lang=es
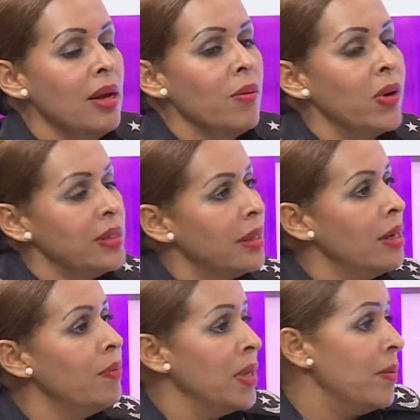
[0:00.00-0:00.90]
puede ser el
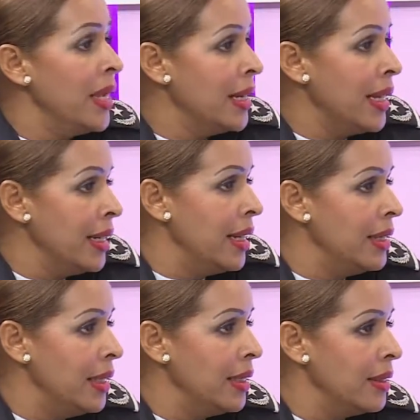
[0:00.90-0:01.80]
primer canal
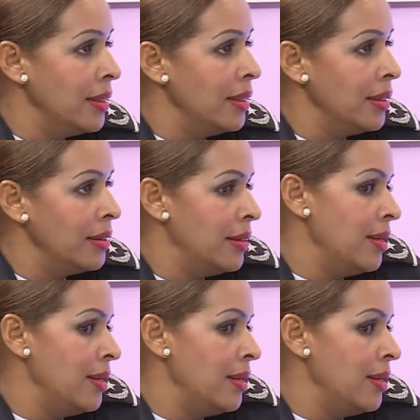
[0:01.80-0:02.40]
de,